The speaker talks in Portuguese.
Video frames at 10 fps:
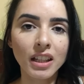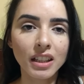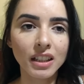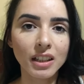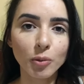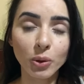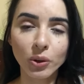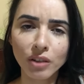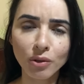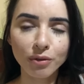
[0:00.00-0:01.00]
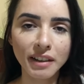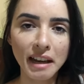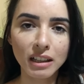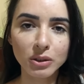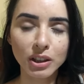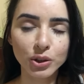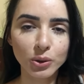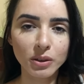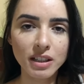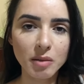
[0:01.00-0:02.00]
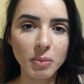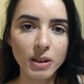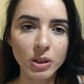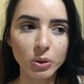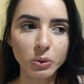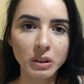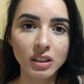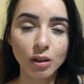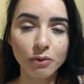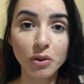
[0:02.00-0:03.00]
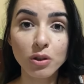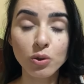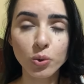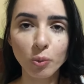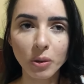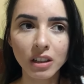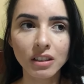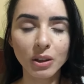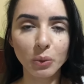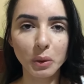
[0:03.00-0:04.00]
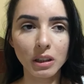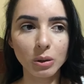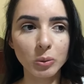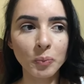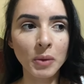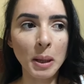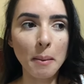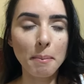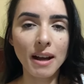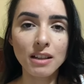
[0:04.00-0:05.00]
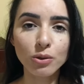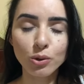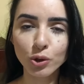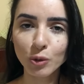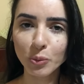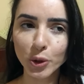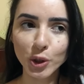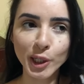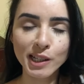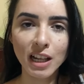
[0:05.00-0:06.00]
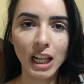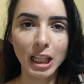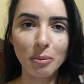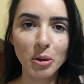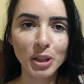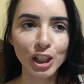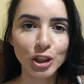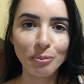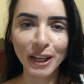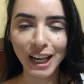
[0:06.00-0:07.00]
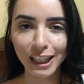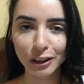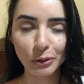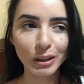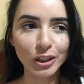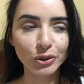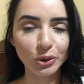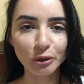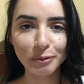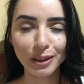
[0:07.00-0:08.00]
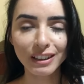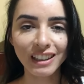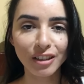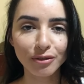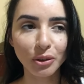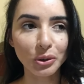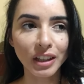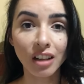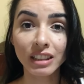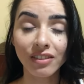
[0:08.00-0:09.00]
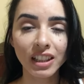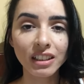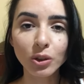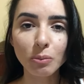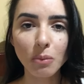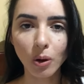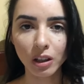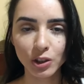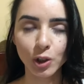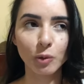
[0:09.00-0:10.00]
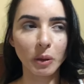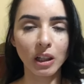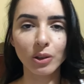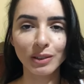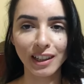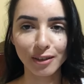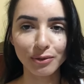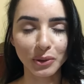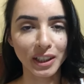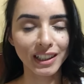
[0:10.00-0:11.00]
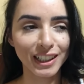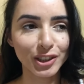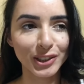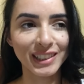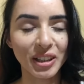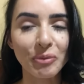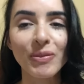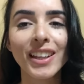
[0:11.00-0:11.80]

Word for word: E eu procurei envolver ela durante todo esse período, então foi super tranquilo. Mas nos últimos dias ela tá meio que achamegada com ele de novo pelo telefone. Ela não tava nem dando bola, gente, pra ele no telefone, acreditem.